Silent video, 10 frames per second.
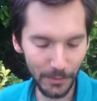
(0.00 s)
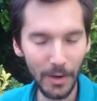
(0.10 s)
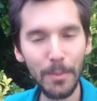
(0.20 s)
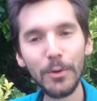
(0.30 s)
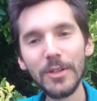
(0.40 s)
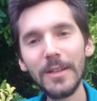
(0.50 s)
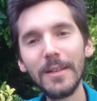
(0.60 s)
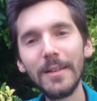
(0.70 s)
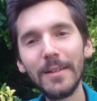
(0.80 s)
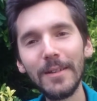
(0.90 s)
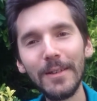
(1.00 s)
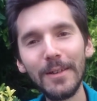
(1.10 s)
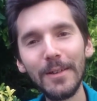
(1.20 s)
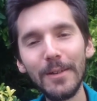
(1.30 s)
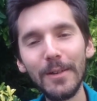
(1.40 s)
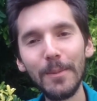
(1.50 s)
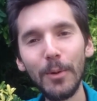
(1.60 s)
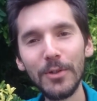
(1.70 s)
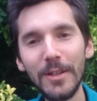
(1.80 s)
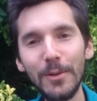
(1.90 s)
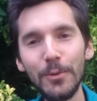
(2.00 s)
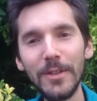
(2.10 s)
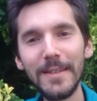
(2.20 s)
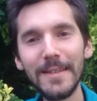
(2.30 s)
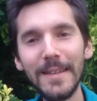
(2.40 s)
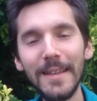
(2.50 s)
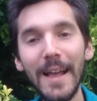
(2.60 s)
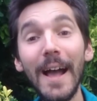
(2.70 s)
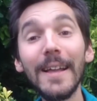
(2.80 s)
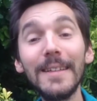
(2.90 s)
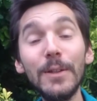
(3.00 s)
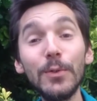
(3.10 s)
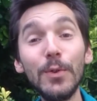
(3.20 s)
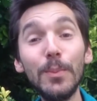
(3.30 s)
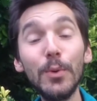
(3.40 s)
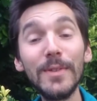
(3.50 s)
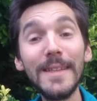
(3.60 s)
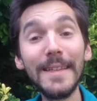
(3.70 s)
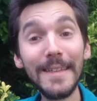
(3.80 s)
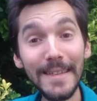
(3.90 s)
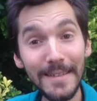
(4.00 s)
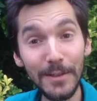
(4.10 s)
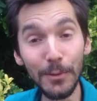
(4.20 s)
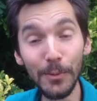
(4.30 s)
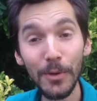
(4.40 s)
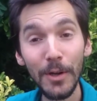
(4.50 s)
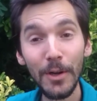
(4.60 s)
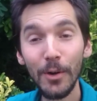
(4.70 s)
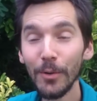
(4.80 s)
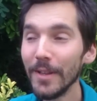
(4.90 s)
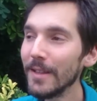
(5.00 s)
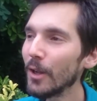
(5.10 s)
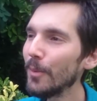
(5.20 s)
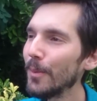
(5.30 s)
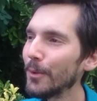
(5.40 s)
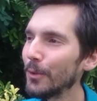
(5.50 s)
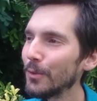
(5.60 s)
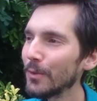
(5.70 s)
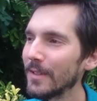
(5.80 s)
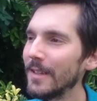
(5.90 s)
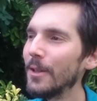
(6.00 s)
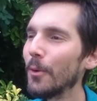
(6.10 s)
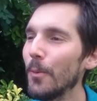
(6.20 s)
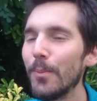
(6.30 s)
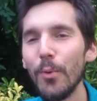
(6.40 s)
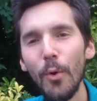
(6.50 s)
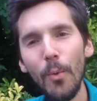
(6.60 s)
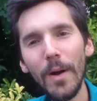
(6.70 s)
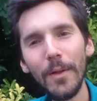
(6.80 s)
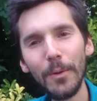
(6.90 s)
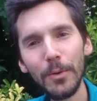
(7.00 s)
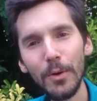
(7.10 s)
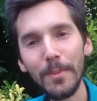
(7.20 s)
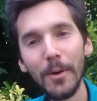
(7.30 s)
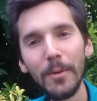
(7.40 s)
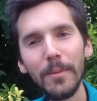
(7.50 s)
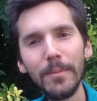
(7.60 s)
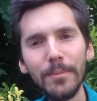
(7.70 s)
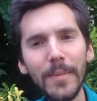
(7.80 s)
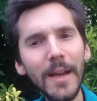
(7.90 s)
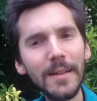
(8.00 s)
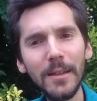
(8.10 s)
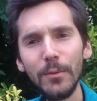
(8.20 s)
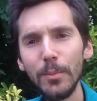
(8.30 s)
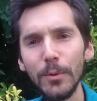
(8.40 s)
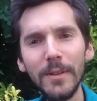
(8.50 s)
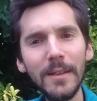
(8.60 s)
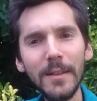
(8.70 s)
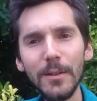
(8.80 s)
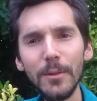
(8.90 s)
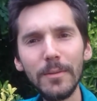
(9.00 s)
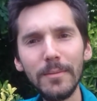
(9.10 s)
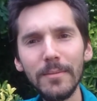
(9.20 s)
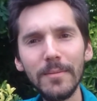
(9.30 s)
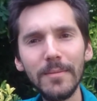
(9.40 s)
dans la prochaine, euh, prochaine logique, c'est arrêter de se poser des questions. On est énormément dans votre société dans le pourquoi, dans le comment. Mais arrêtez de vous poser des questions.